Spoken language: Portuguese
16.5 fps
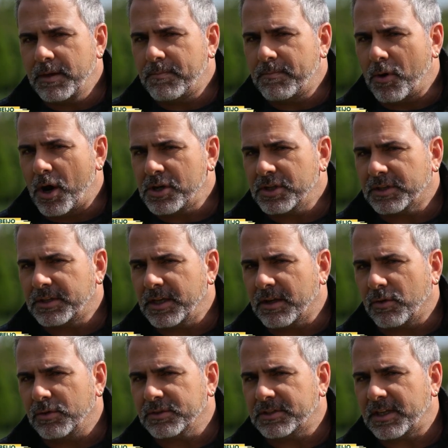e pode ter
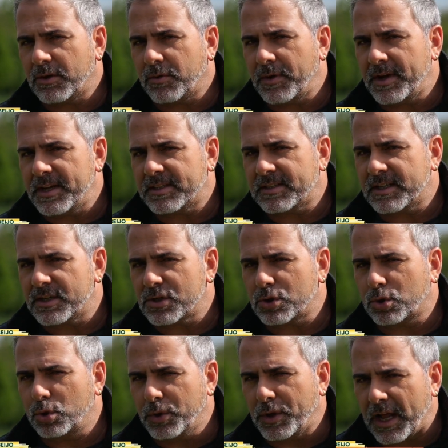consequências
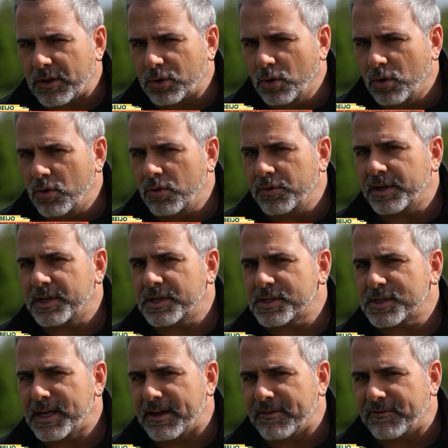
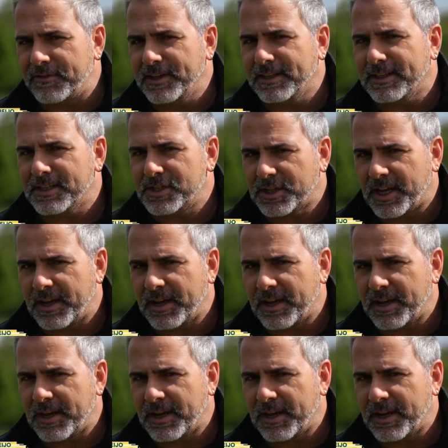duradouras na vida de